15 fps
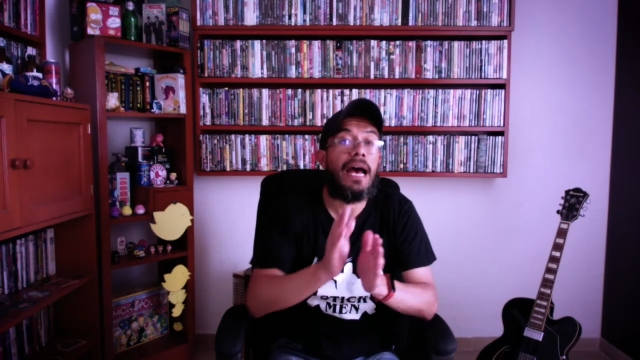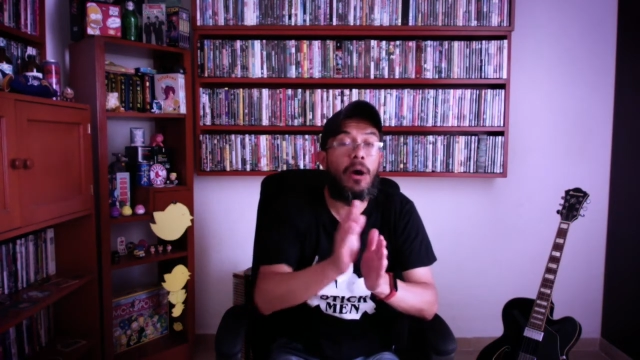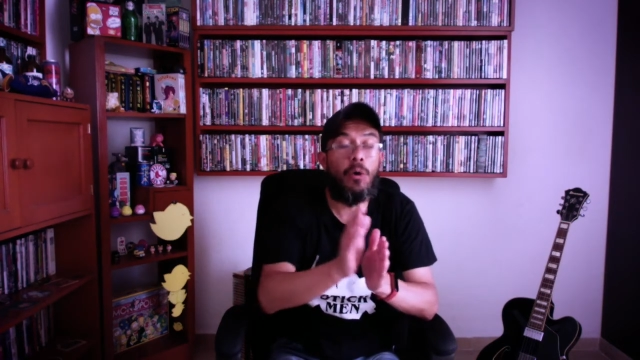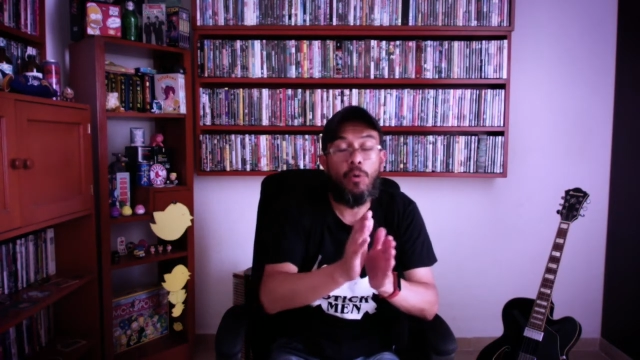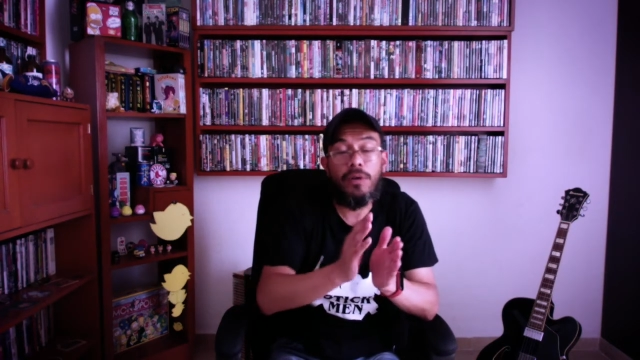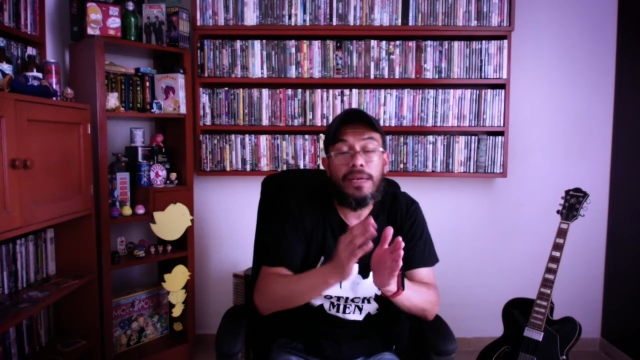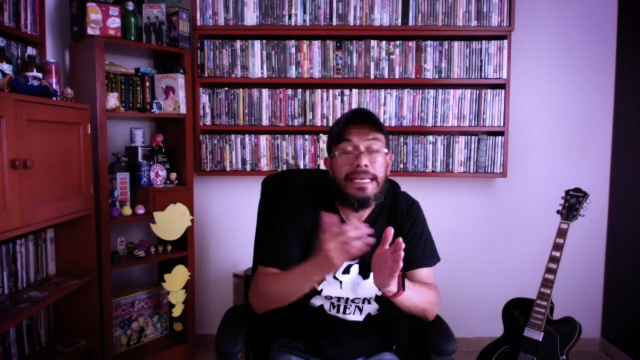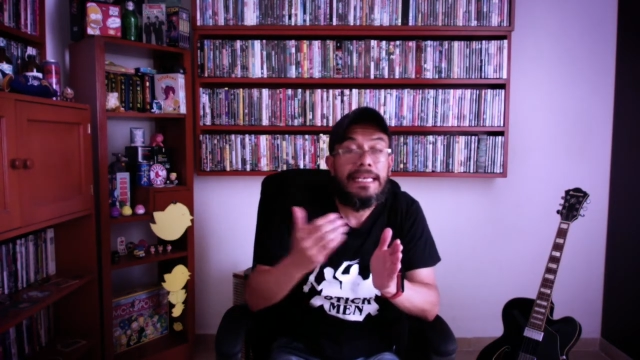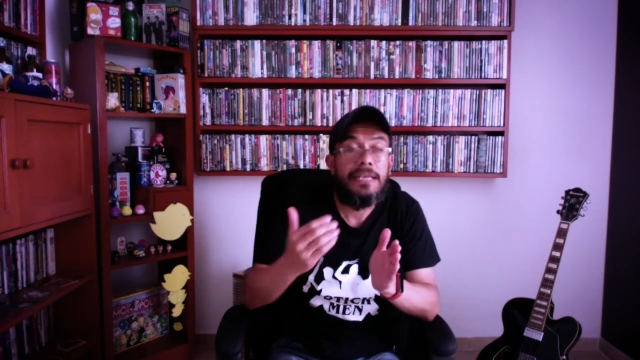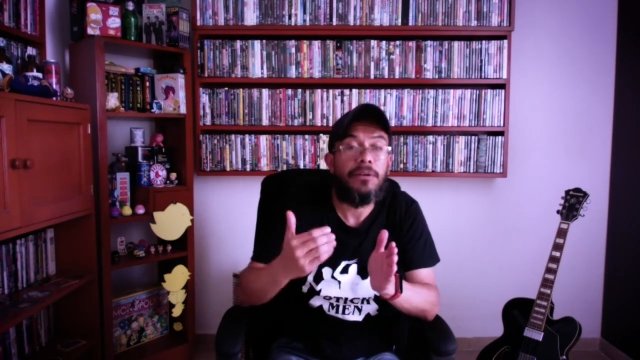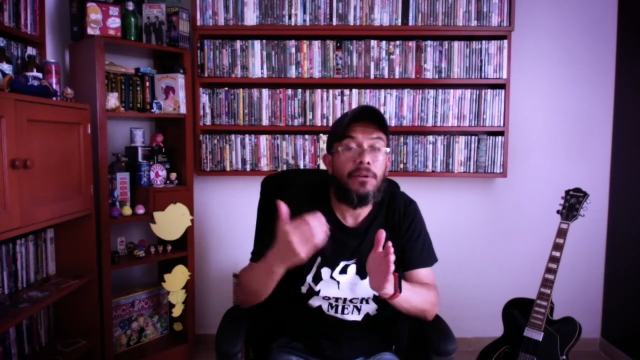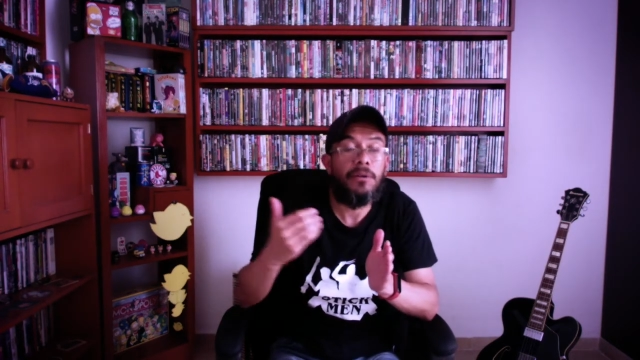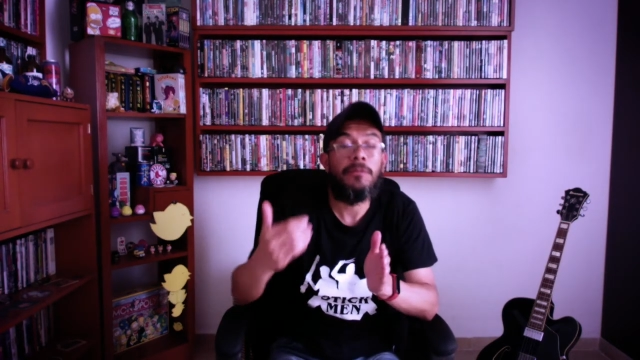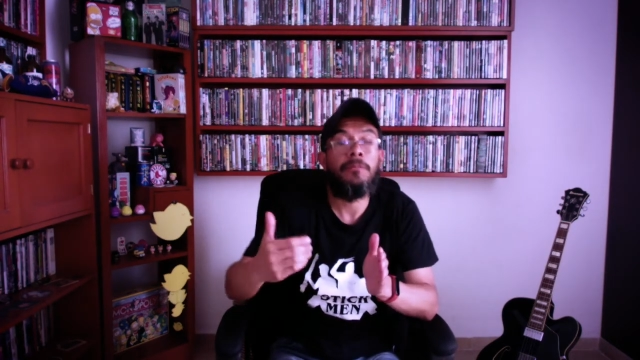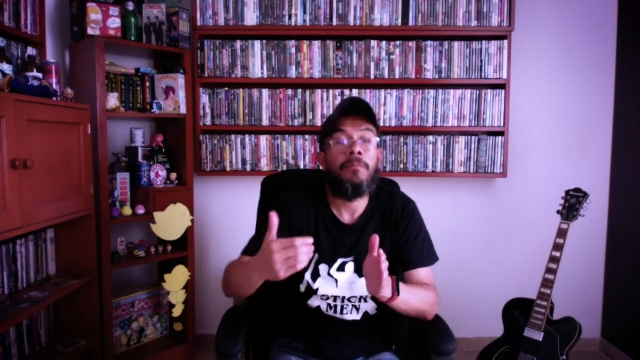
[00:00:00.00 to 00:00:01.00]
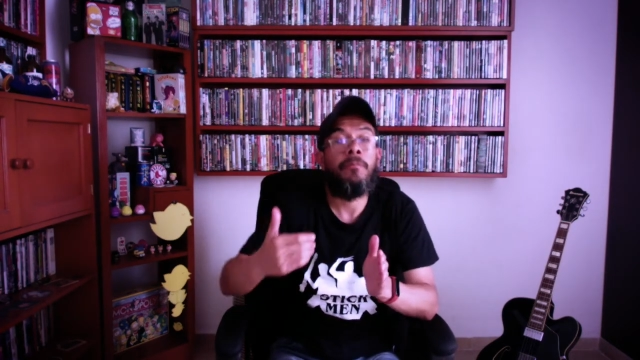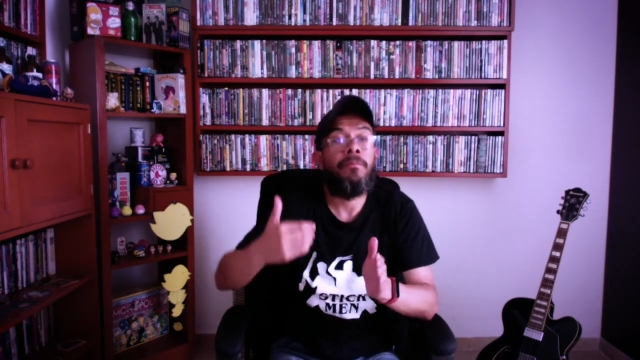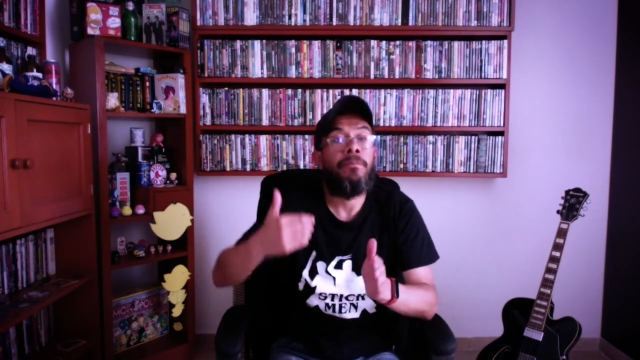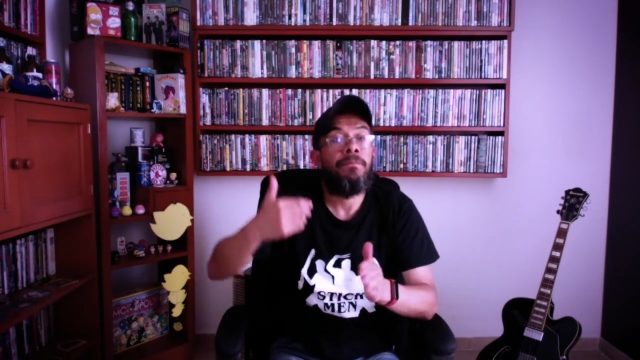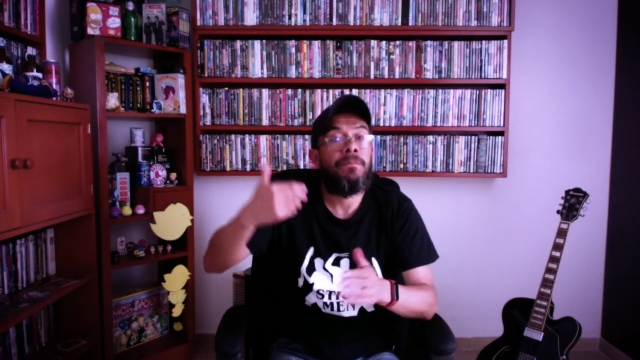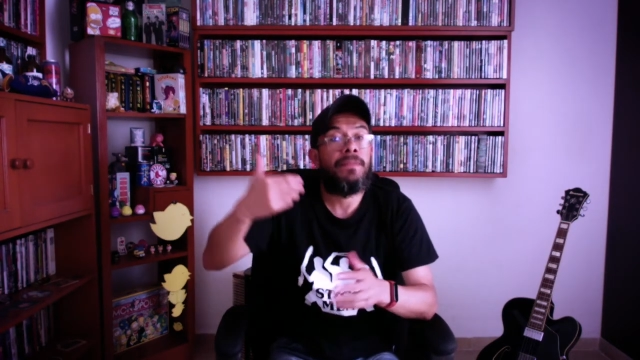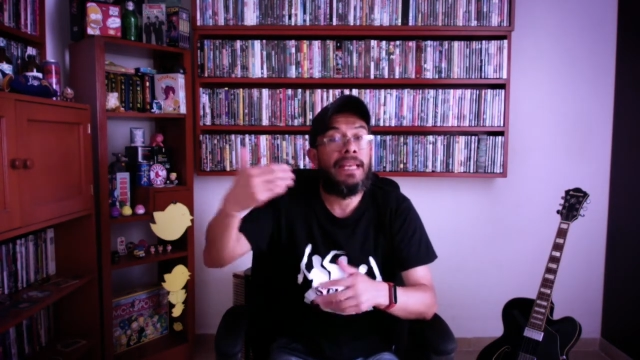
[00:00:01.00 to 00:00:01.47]
a un hijo
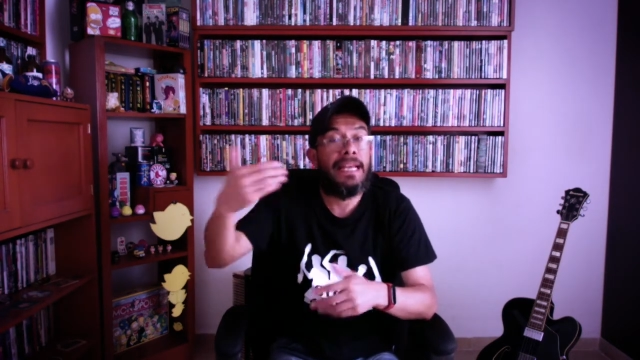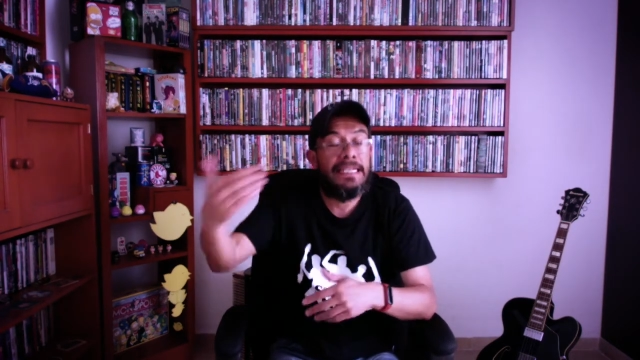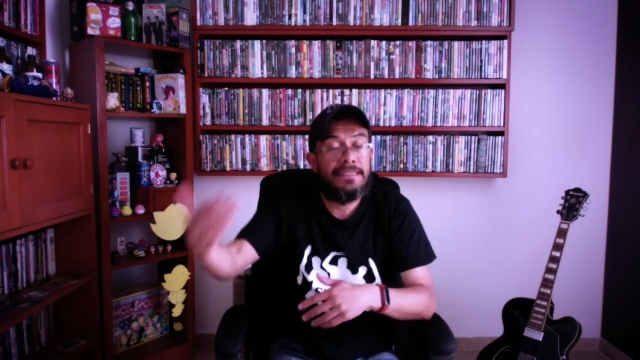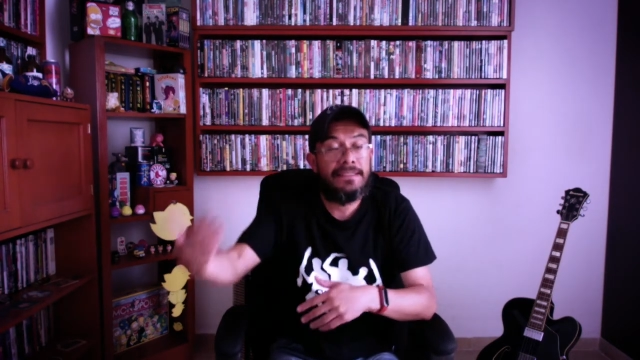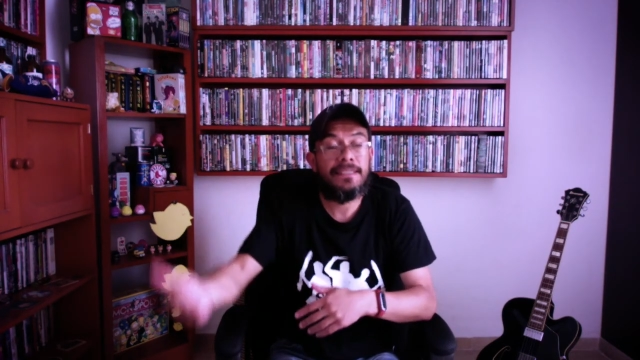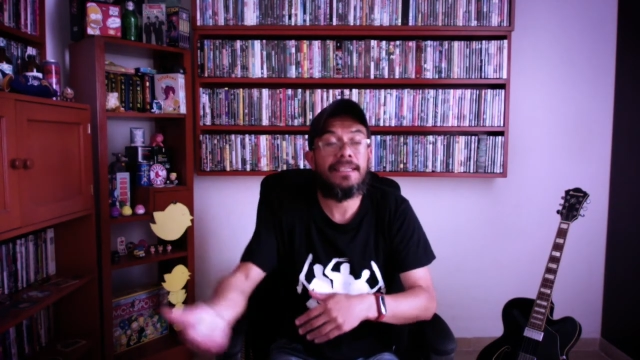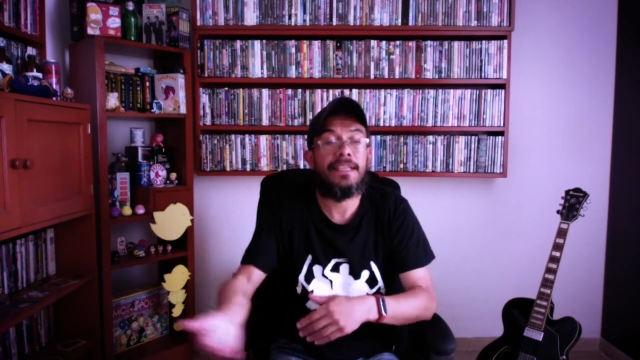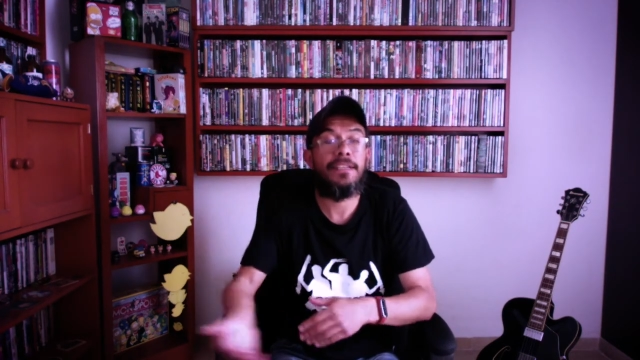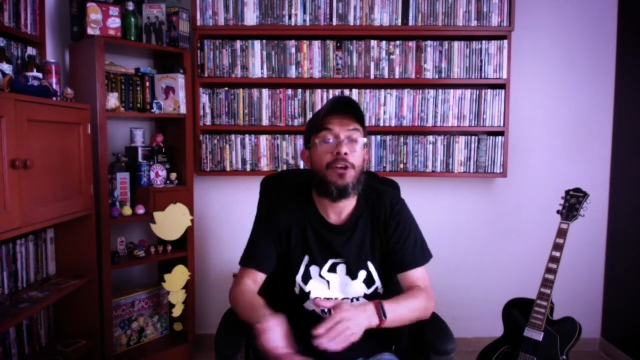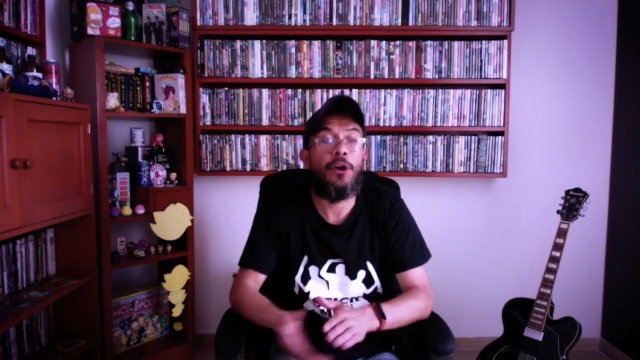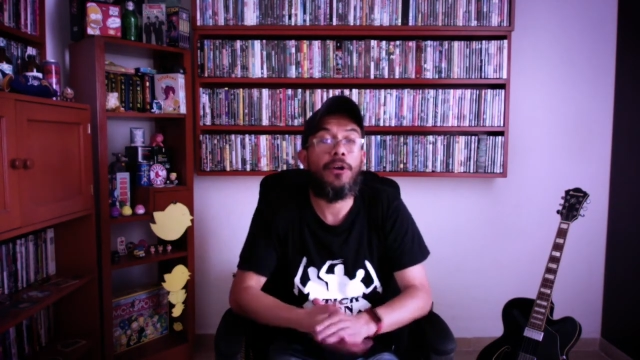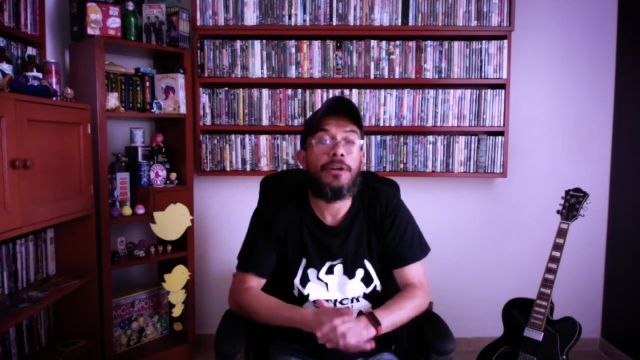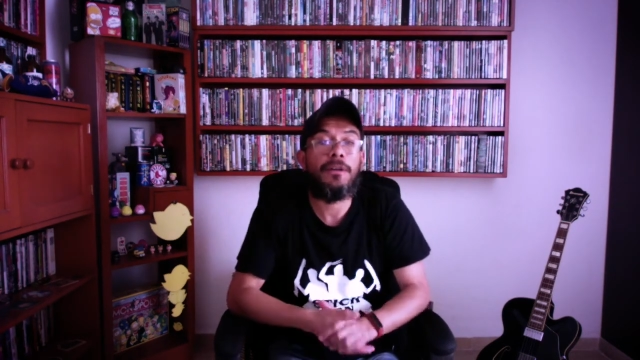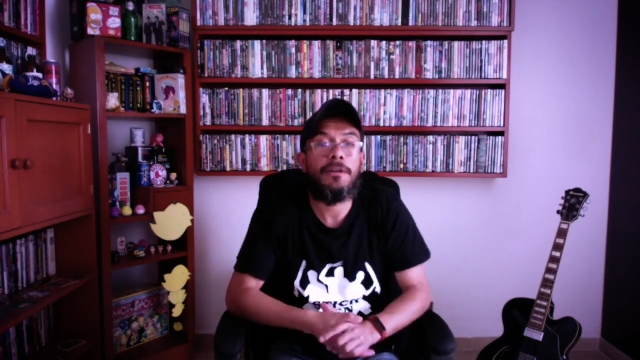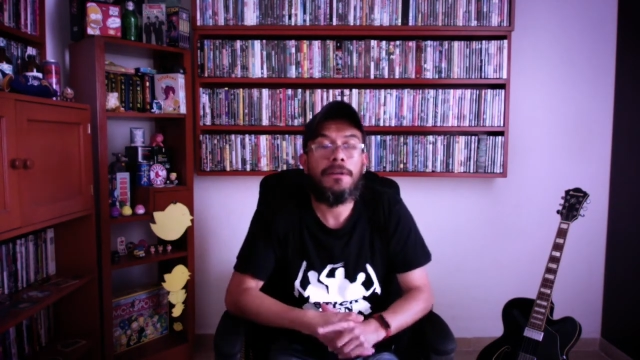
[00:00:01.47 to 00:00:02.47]
de este señor